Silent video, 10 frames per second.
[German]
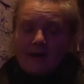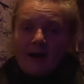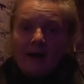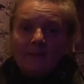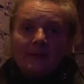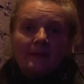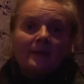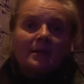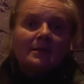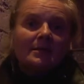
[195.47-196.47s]
aber
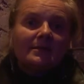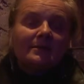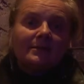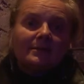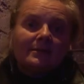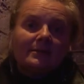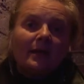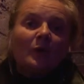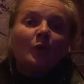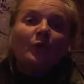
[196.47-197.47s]
es ist
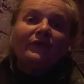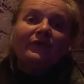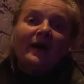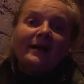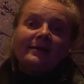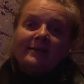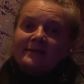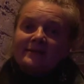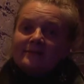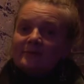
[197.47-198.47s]
sehr gut, weil
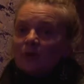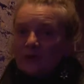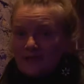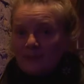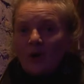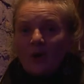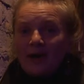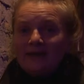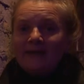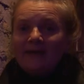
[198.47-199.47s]
es dort eben auch
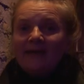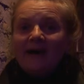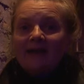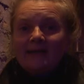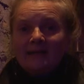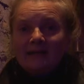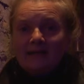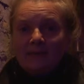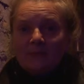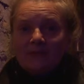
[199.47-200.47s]
keine Hierarchien
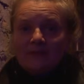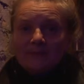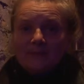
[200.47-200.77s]
gibt.